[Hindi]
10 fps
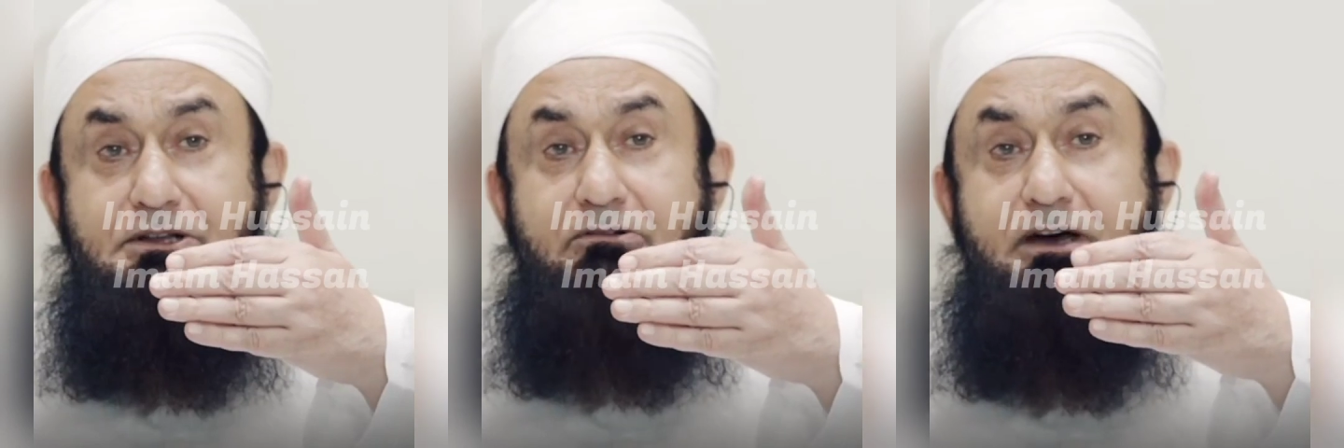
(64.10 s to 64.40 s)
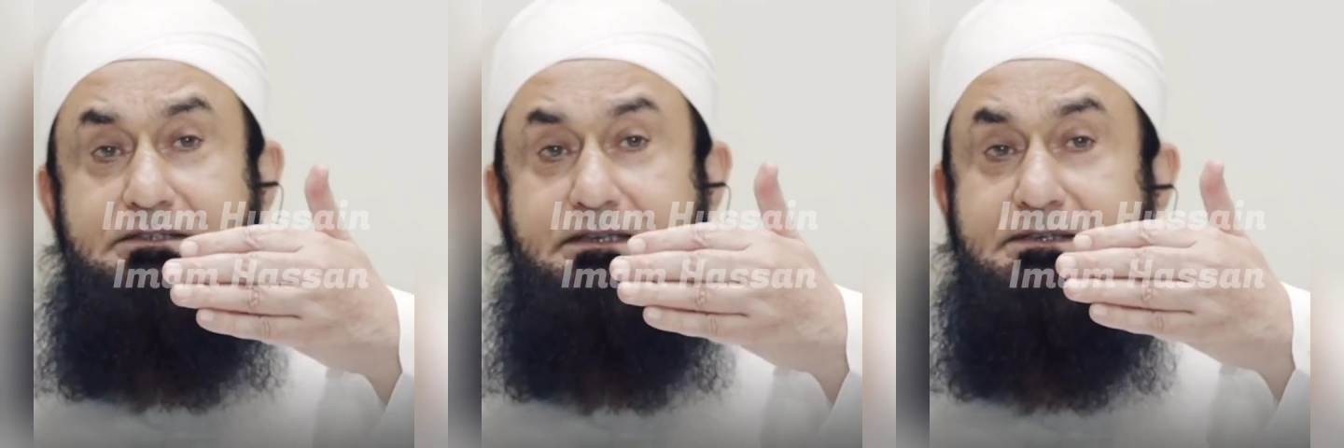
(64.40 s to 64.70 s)

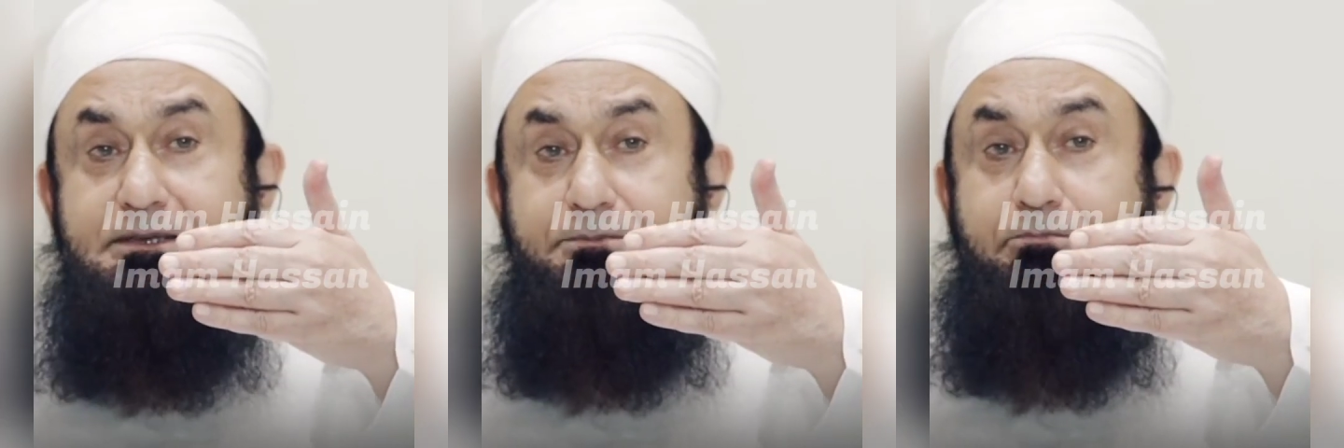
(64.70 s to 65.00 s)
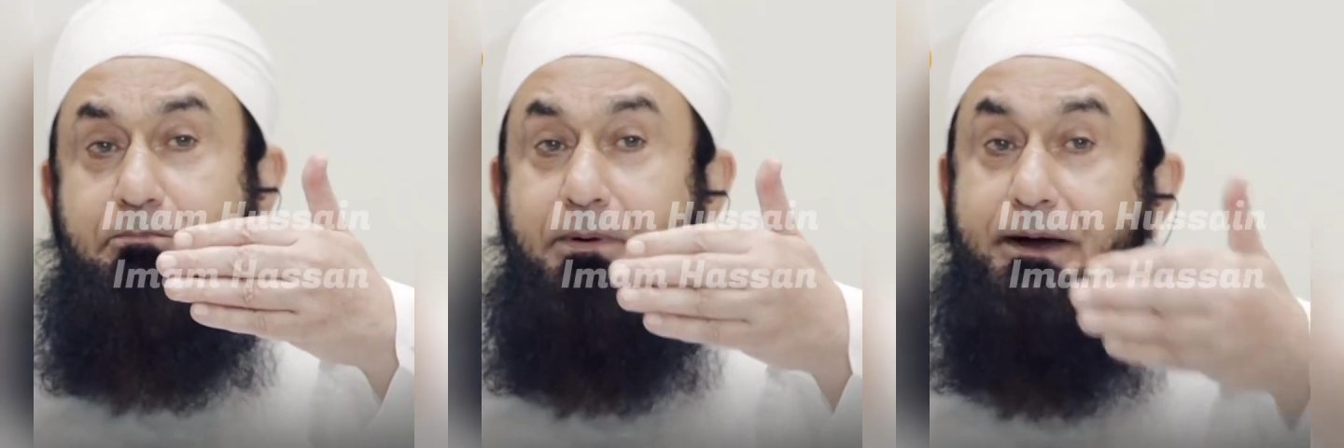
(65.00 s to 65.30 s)
दरवाज़े से
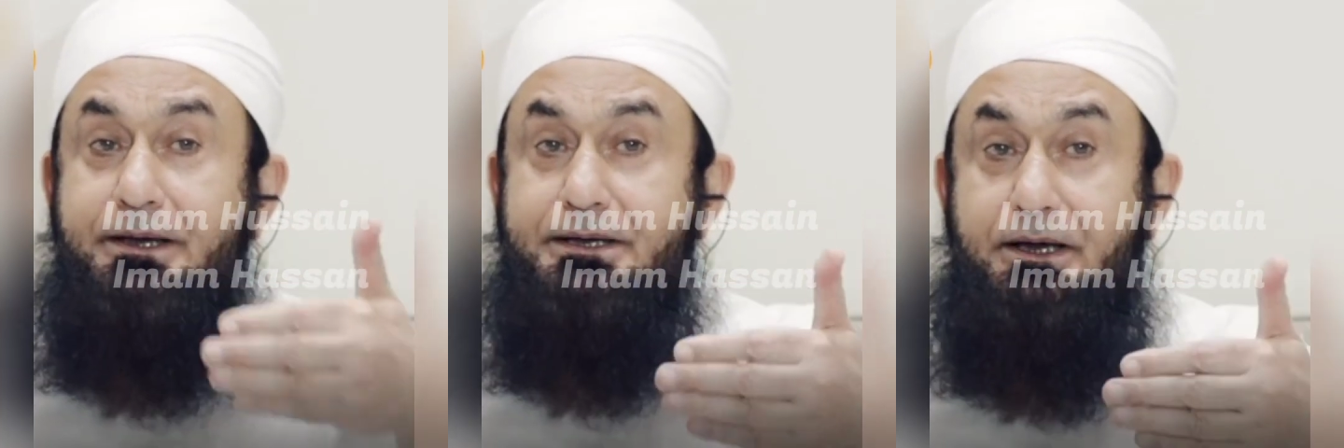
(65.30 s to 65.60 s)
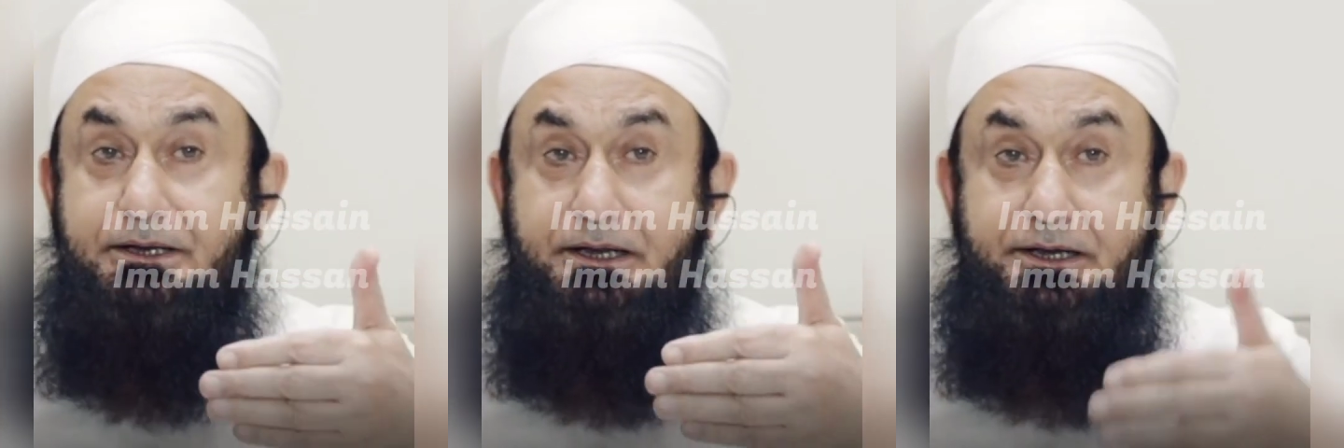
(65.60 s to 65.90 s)
बाहर
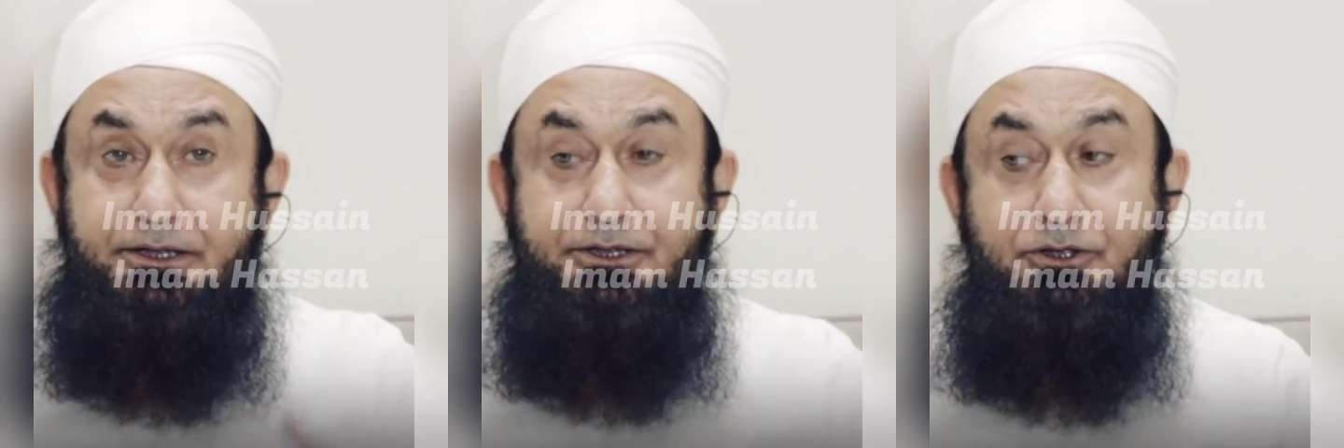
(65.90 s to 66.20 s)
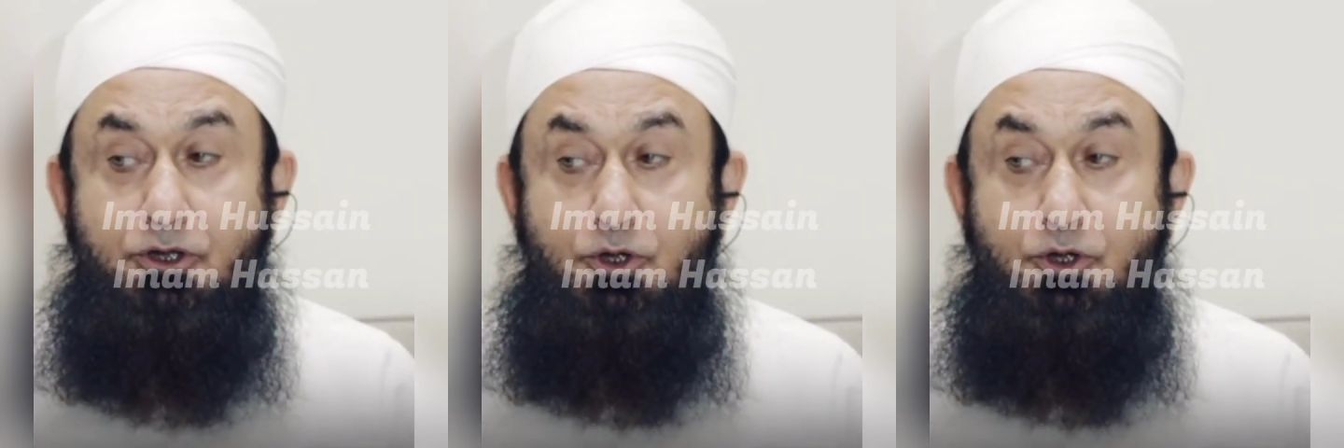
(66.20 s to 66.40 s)
आने लगी